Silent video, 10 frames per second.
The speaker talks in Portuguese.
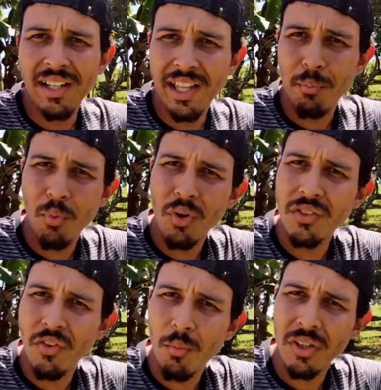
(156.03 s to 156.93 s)

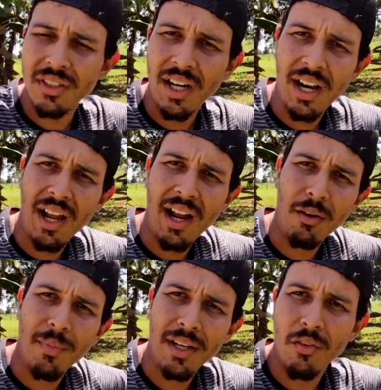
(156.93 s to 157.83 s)
Depois vou mostrar lá
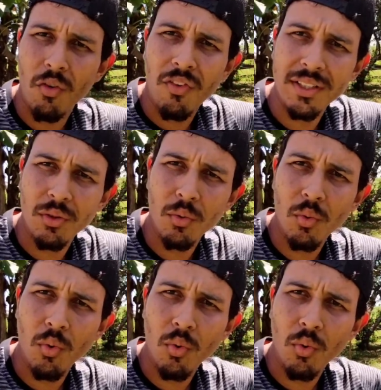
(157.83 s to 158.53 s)
como é que eu vou fazer o,